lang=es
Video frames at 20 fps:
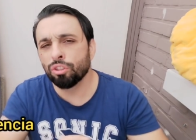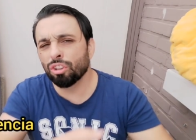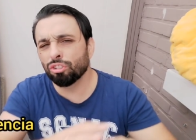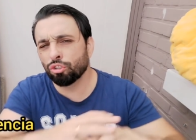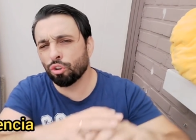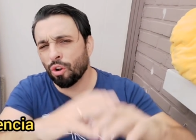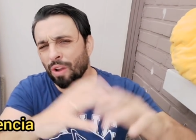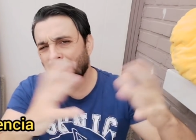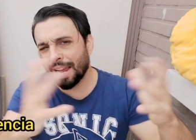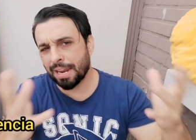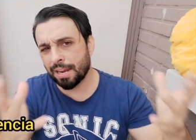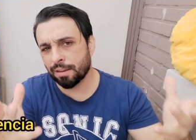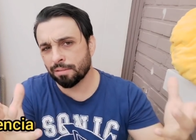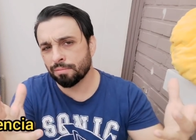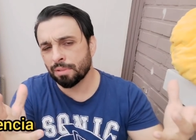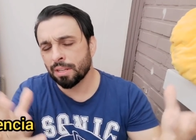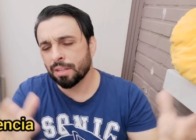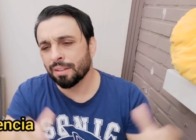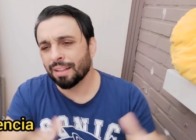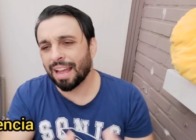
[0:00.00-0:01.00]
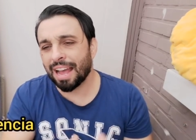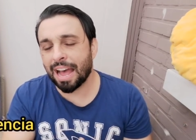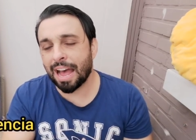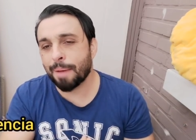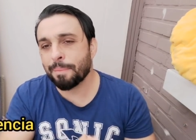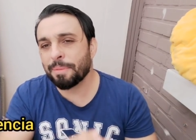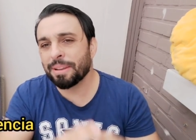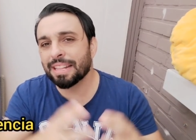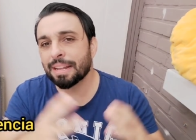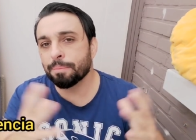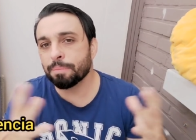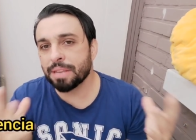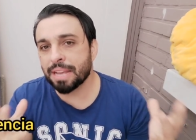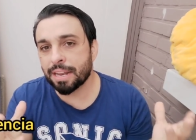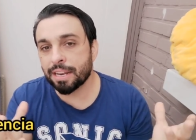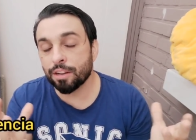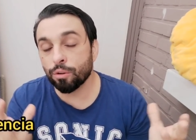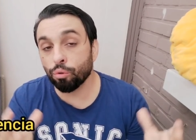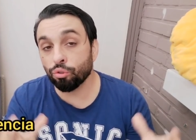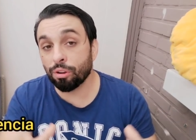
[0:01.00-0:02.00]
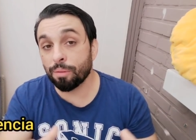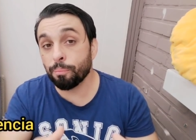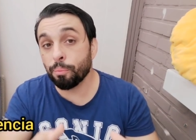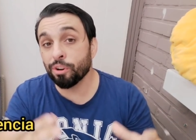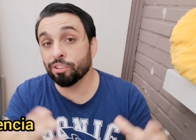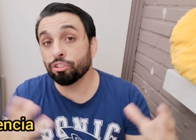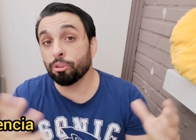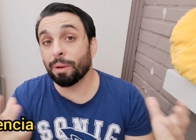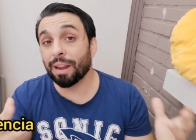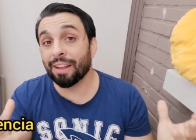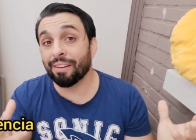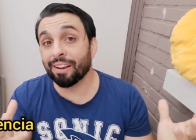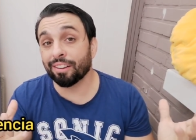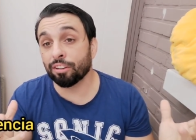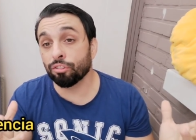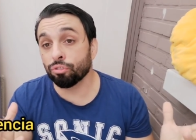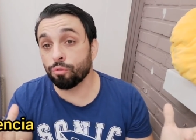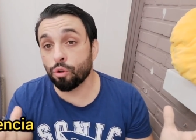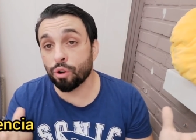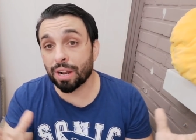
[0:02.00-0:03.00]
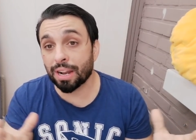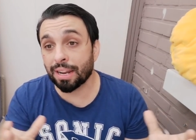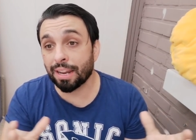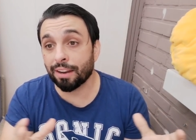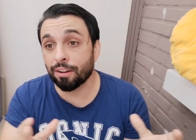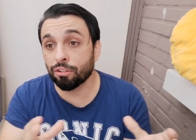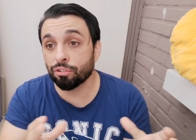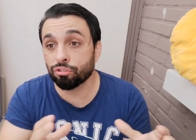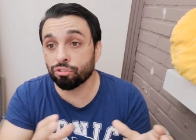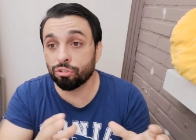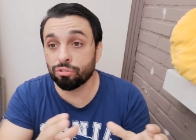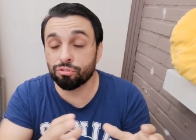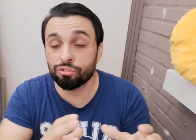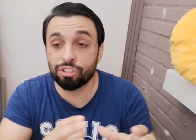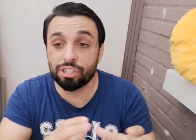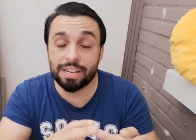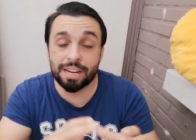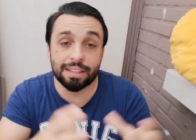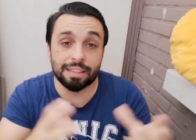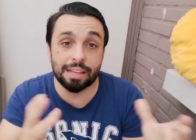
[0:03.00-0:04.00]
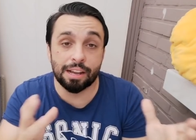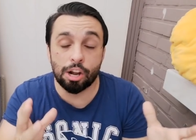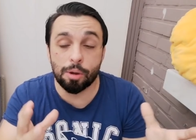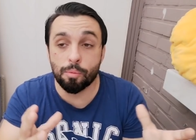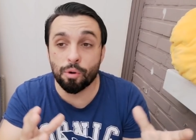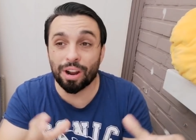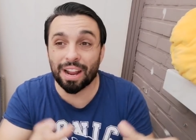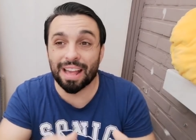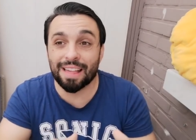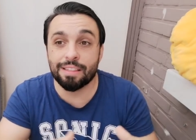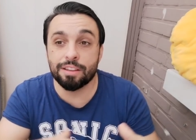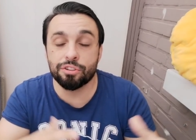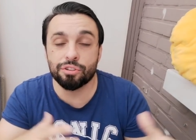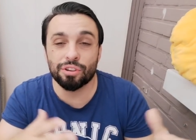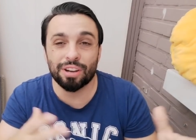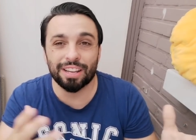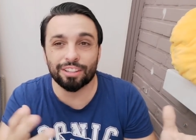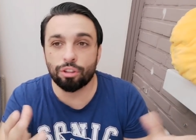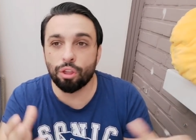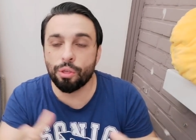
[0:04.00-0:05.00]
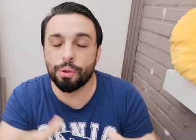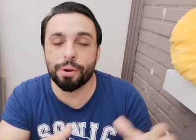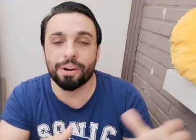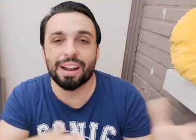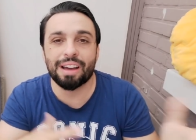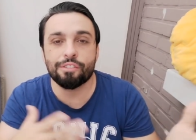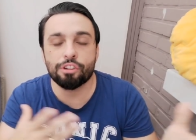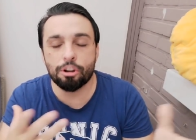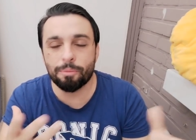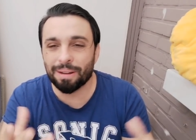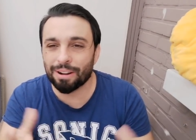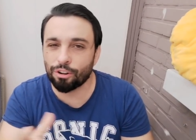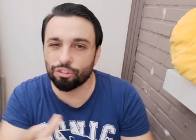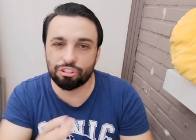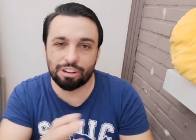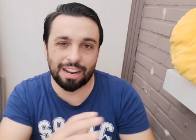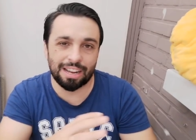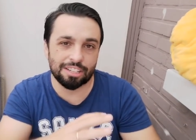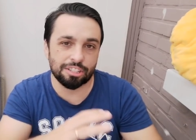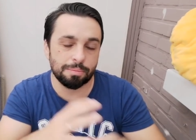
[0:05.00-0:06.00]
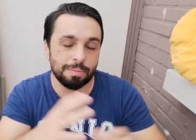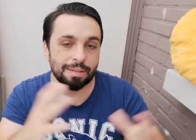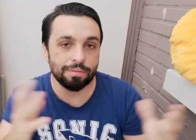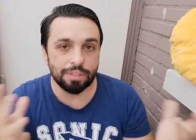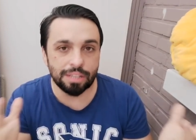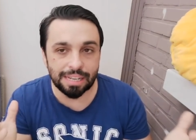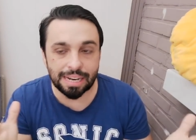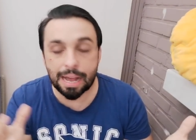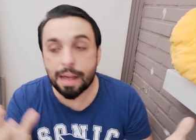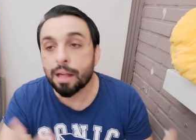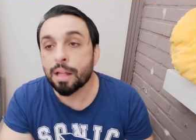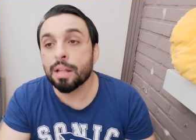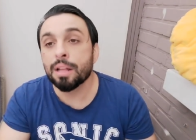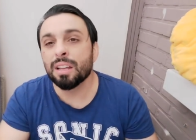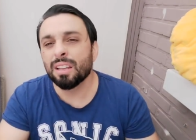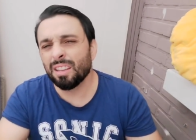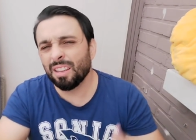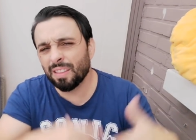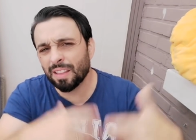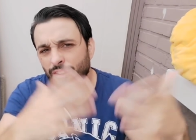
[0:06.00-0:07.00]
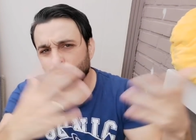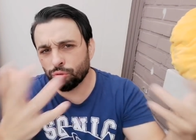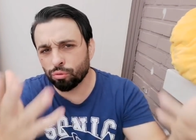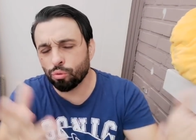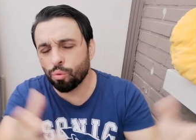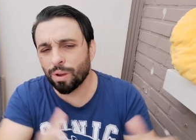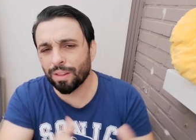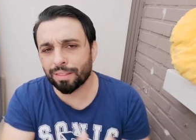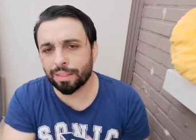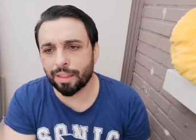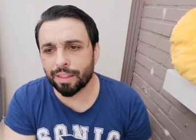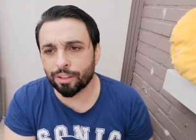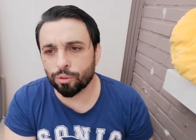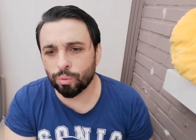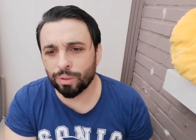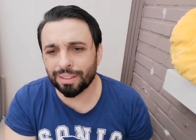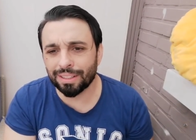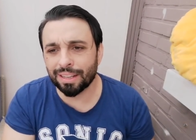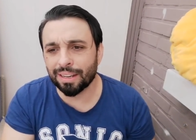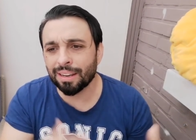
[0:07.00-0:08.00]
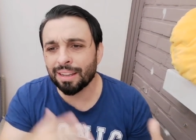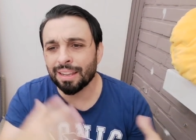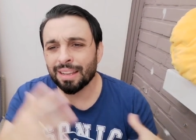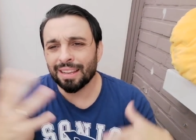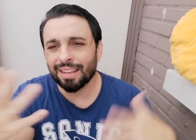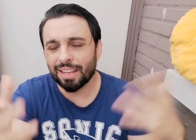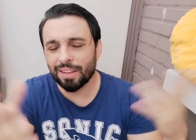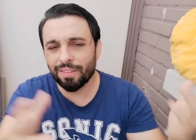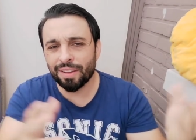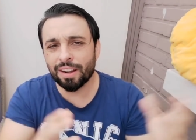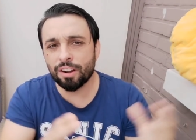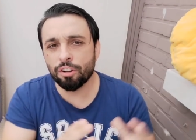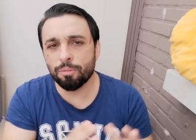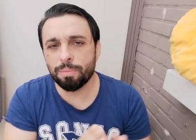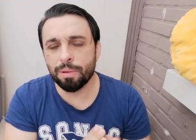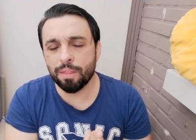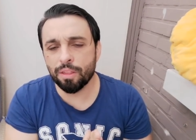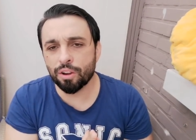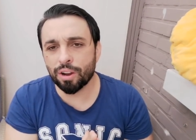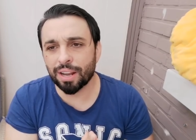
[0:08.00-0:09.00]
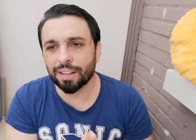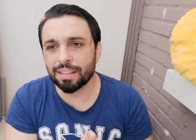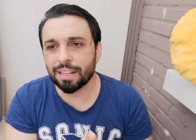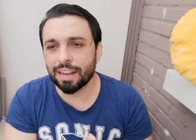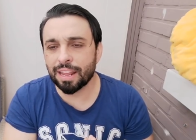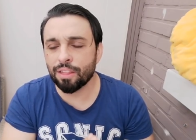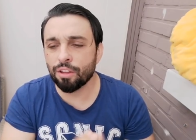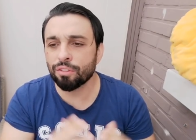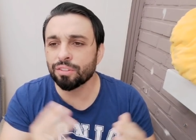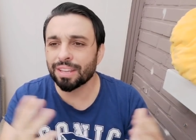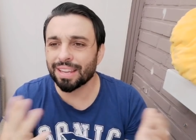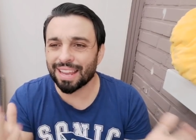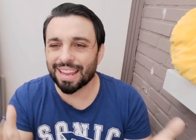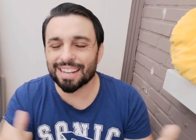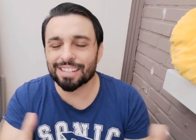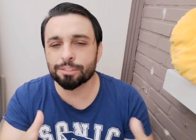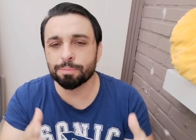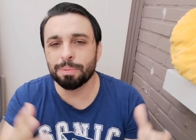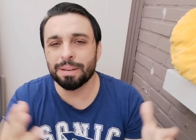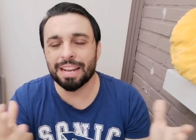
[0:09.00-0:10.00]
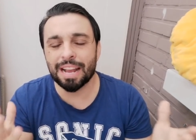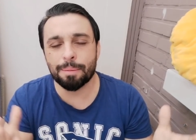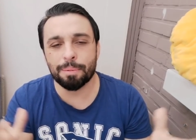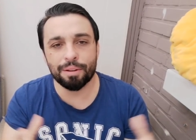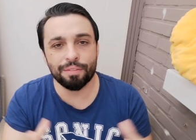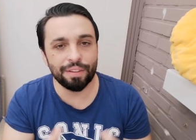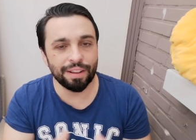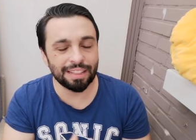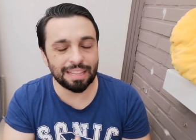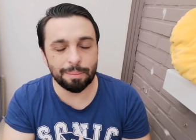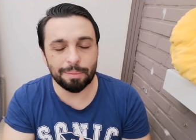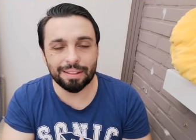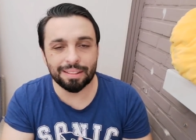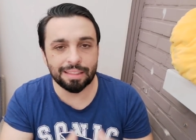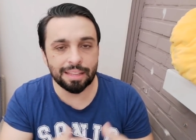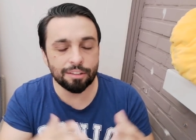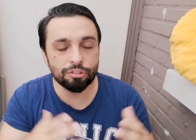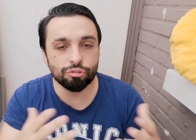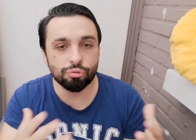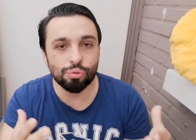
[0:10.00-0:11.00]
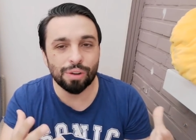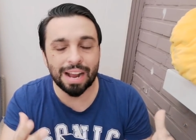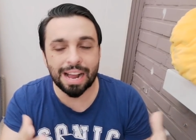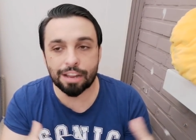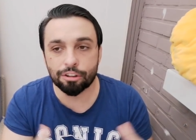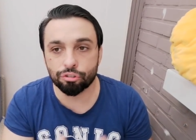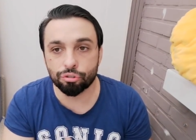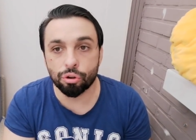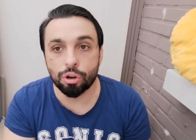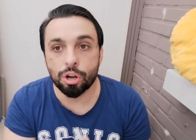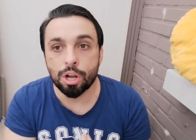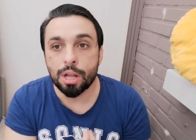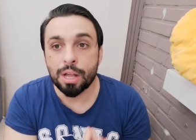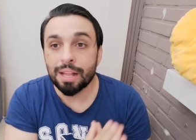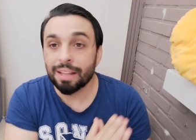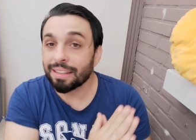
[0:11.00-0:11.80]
No solo a él, a mí también, incluso han puesto palabras en su boca que no son ciertas, como que ha dicho que todo era una broma, cosa que es mentira, y da su cuenta de Twitter y ver los vídeos que tiene donde explica perfectamente su caso.